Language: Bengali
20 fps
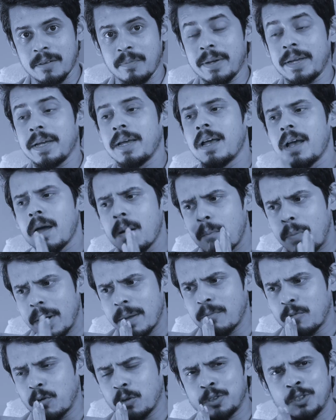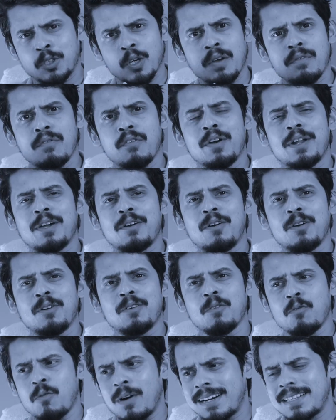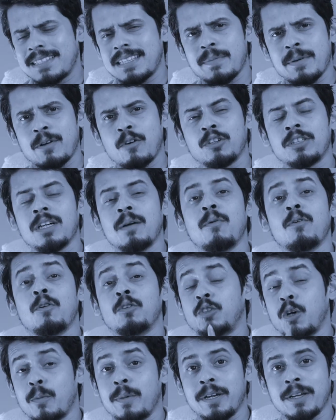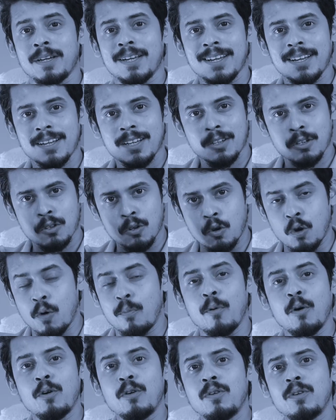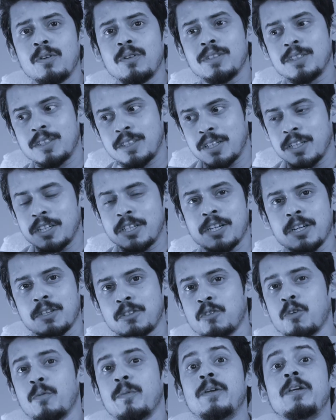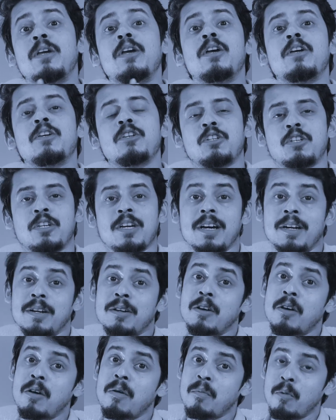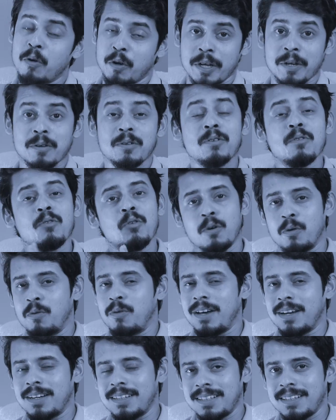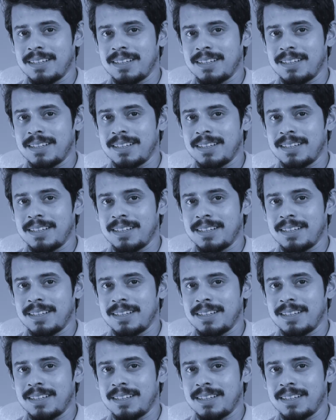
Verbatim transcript: রাখবে প্রেম করতে হয় ফোনে করো হোয়াটসঅ্যাপে কথা বলো তবে গোপন জিনিসের ছবি শেয়ার মোটে করো না